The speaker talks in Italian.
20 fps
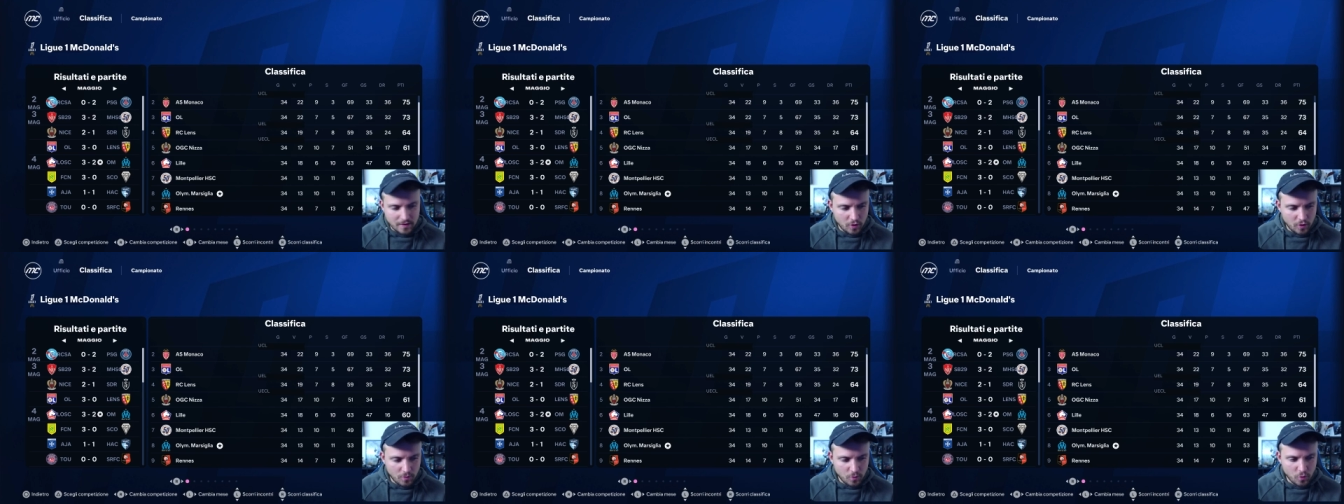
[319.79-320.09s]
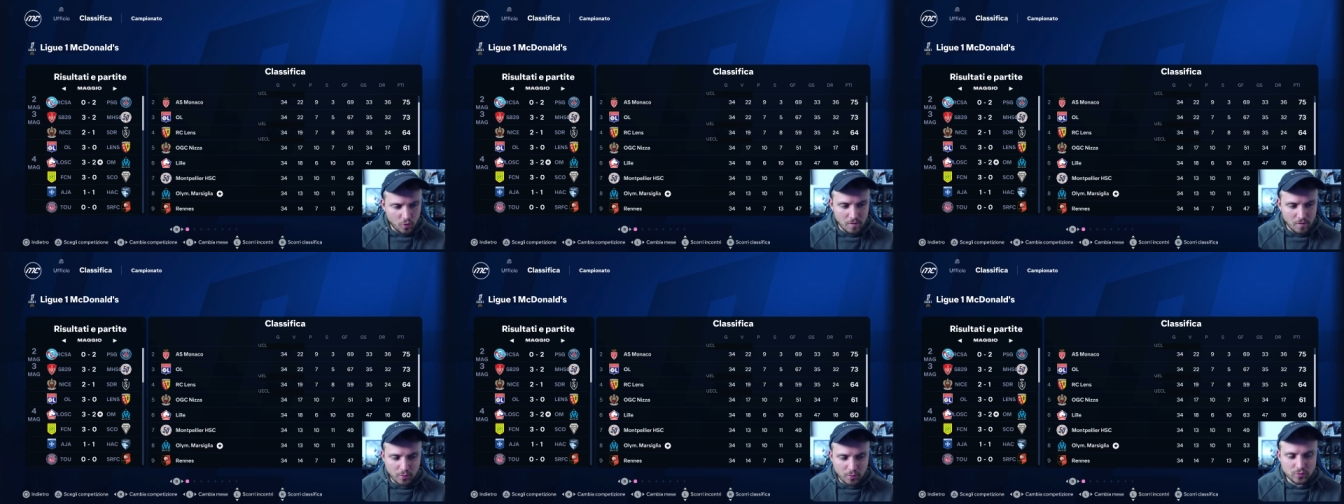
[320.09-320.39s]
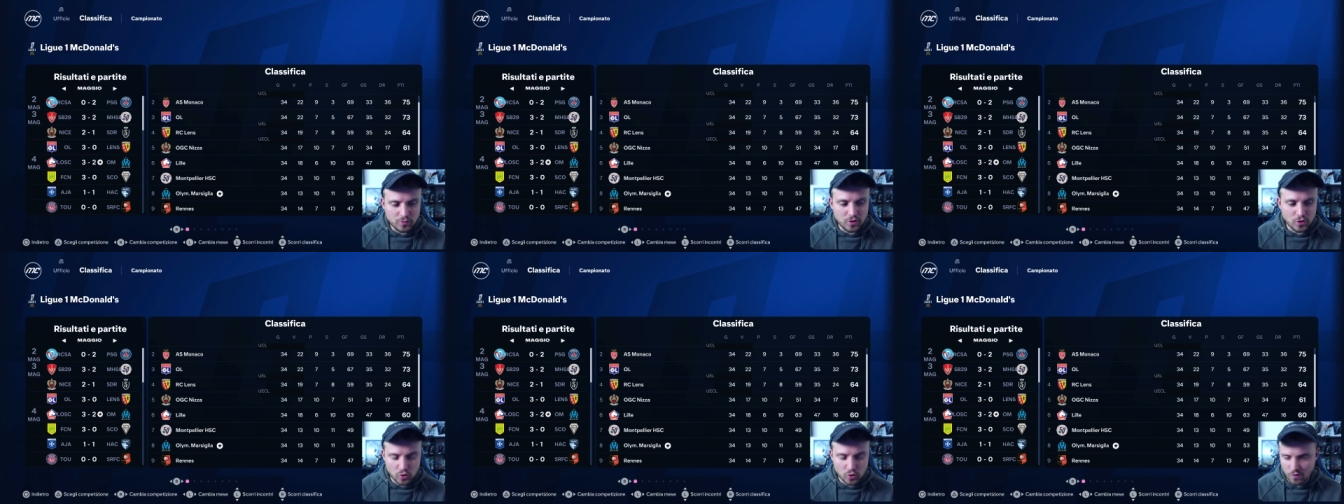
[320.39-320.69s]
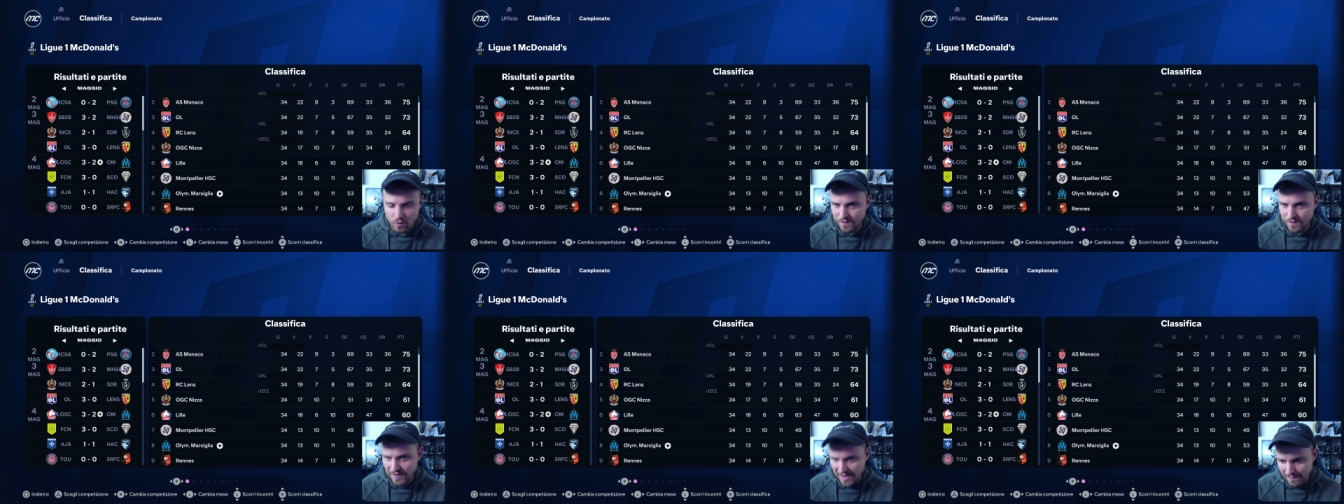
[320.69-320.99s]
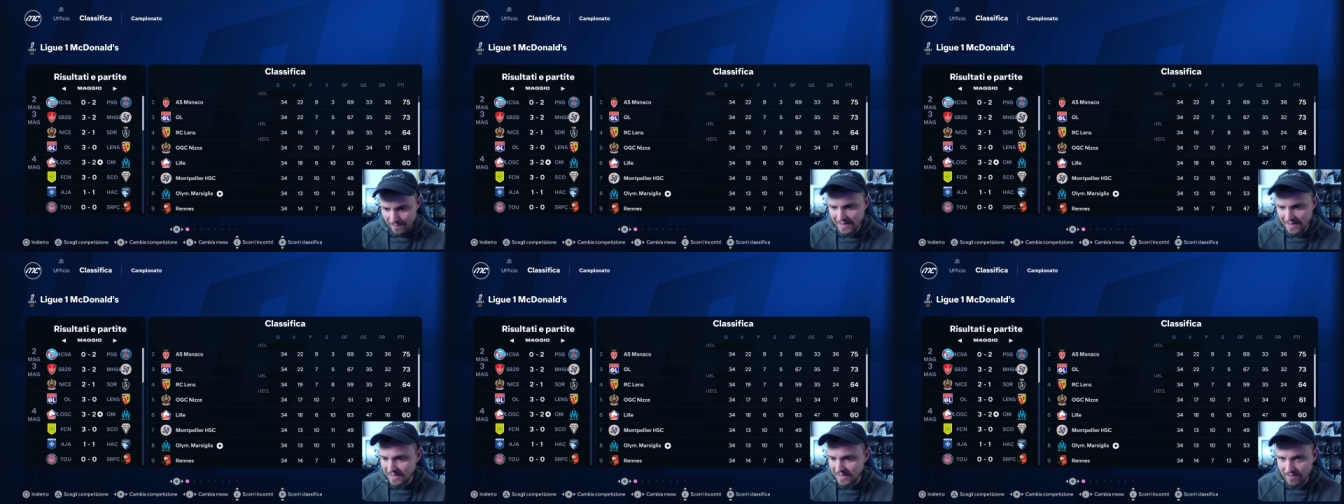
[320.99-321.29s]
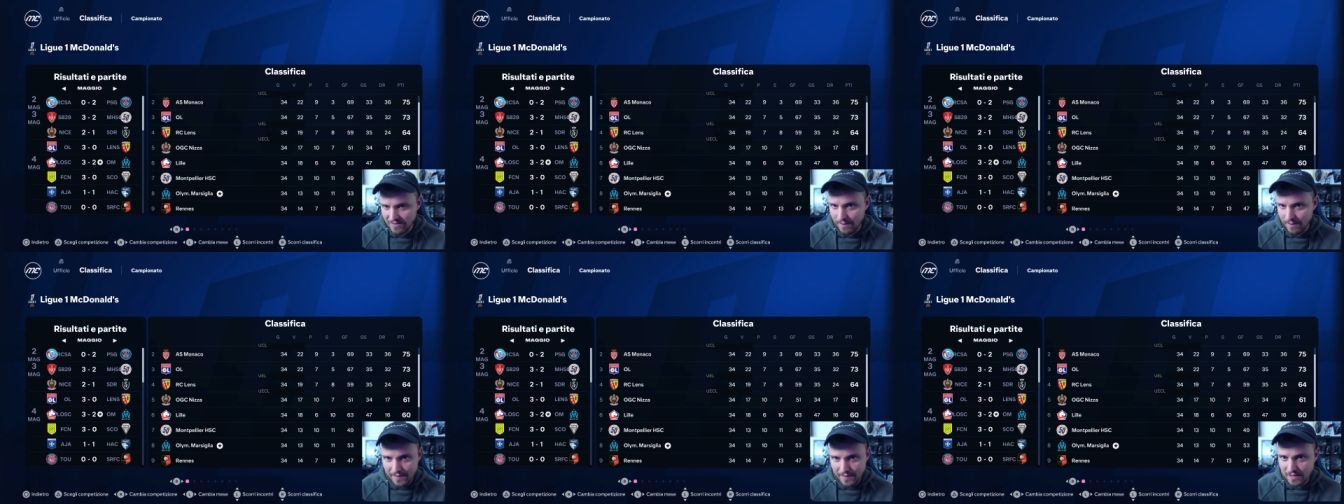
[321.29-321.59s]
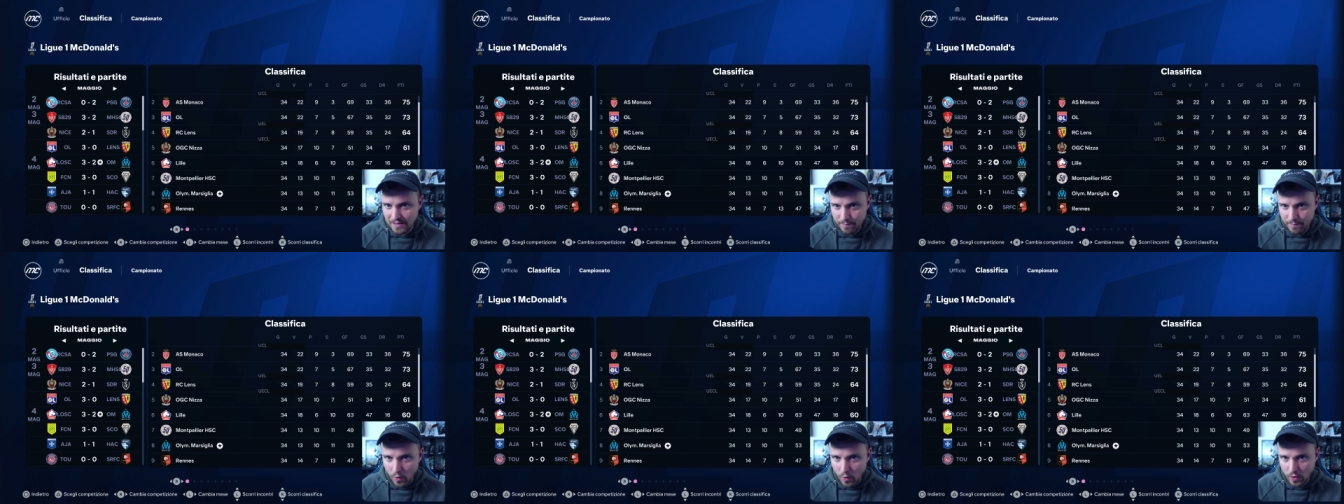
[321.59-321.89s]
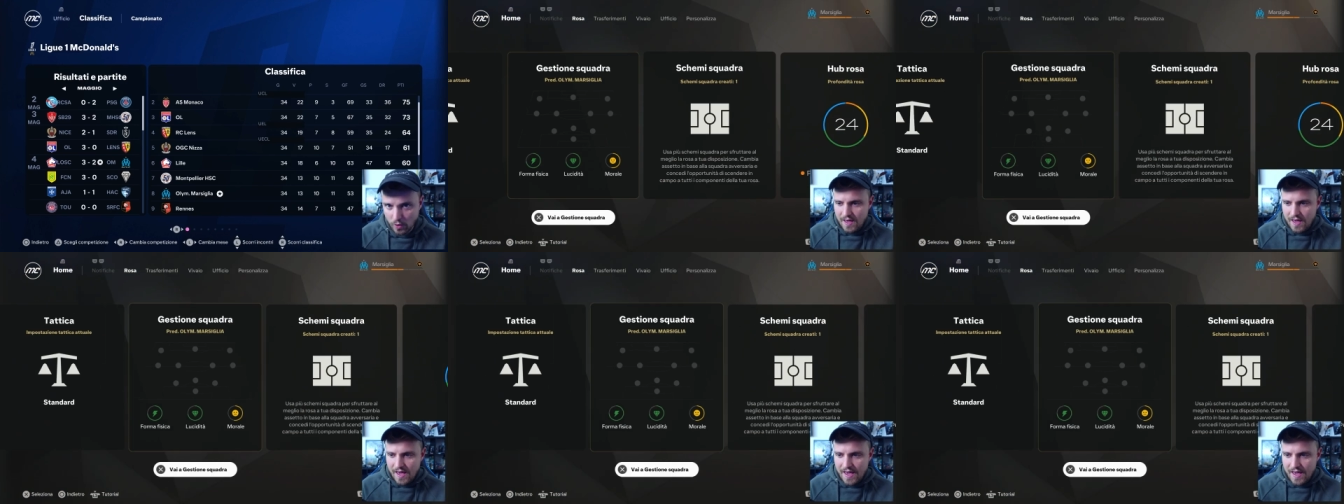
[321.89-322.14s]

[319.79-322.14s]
Comunque i punti sono veramente, veramente pochi.